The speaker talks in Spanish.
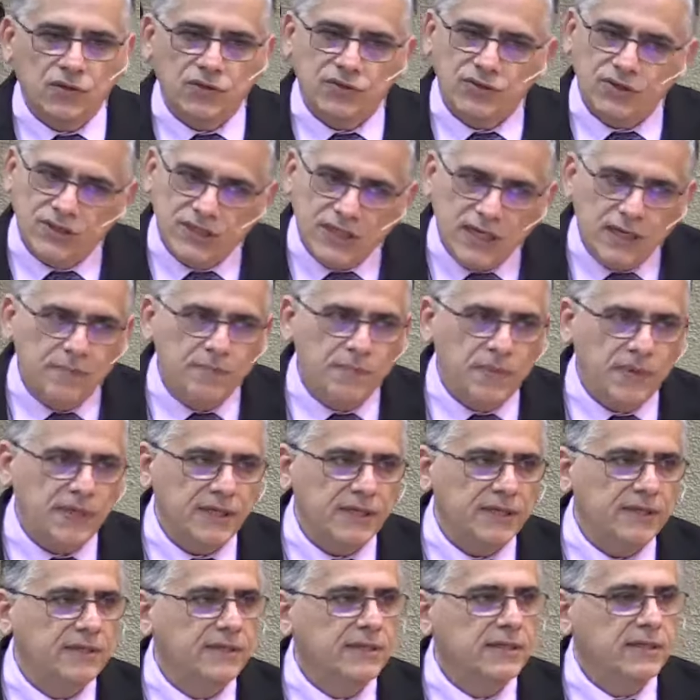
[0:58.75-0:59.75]
No
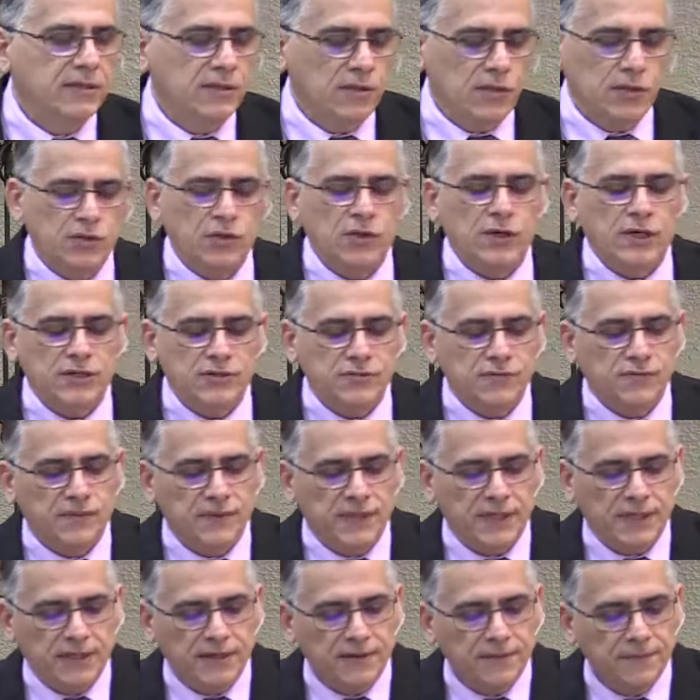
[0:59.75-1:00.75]
siempre nos toca
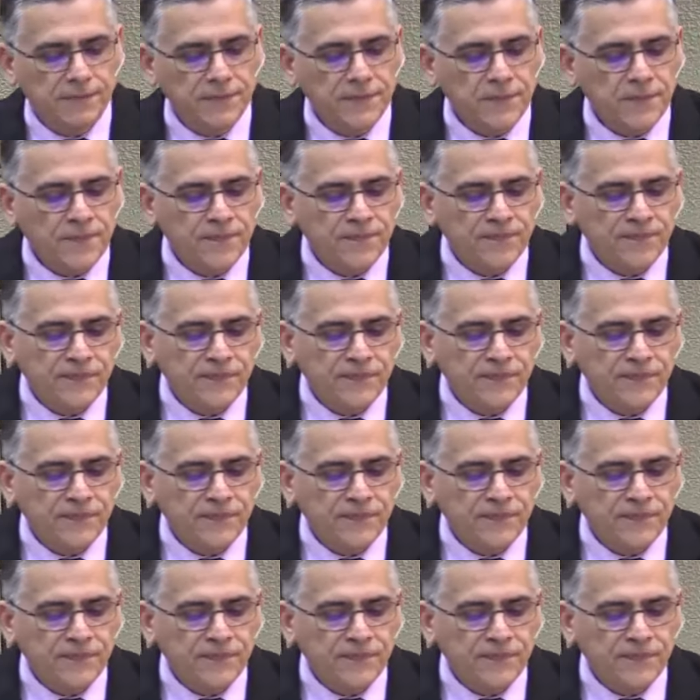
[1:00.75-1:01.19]
sufrir.